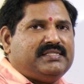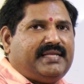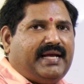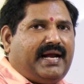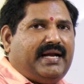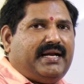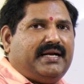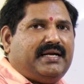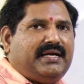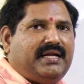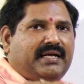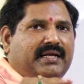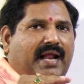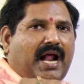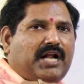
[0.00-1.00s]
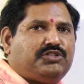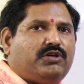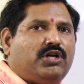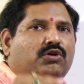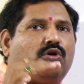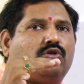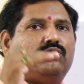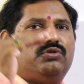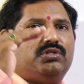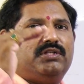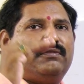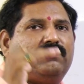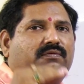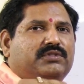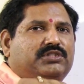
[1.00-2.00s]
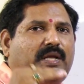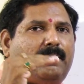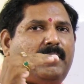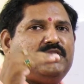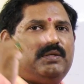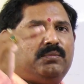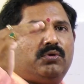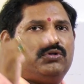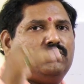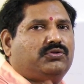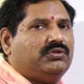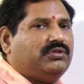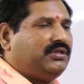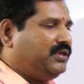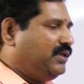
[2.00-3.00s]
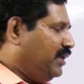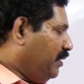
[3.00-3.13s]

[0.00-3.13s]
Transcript: సెకండ్ ఏంటంటే గ్రాడ్యువల్ గ్రోత్ ఉంటుంది స్టెప్ బై స్టెప్ గ్రోత్ ఉంటుంది